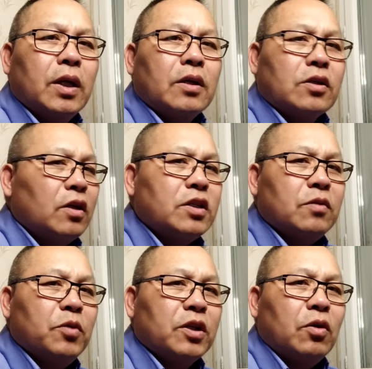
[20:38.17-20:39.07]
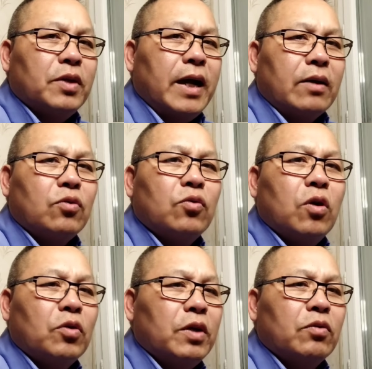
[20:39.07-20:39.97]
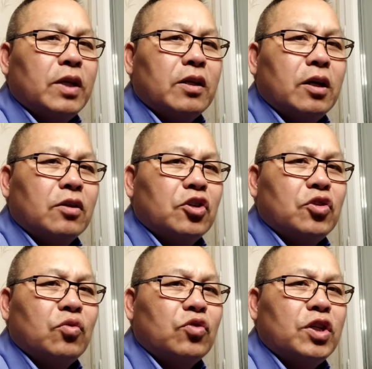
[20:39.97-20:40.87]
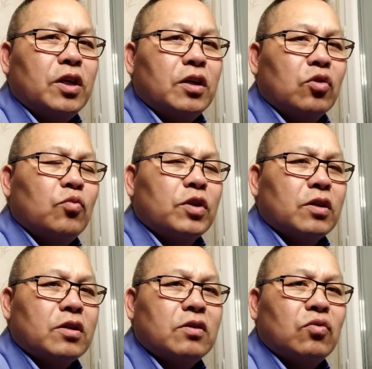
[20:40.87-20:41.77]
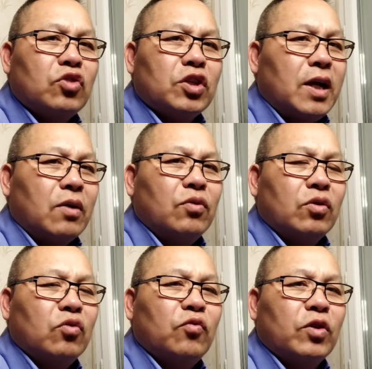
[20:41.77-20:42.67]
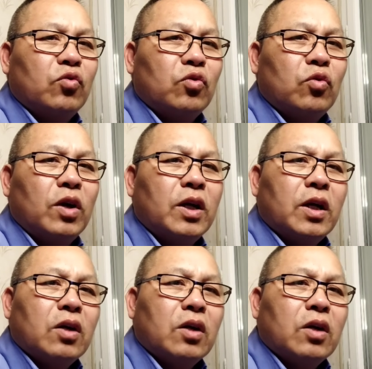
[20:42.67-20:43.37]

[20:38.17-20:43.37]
sở sĩ bọn đầu nhà cú hồ này lúc tới chờ thì sự cũ chia nhà tu mua sở sĩ cũ chỉ thả quê tu phó tu chùa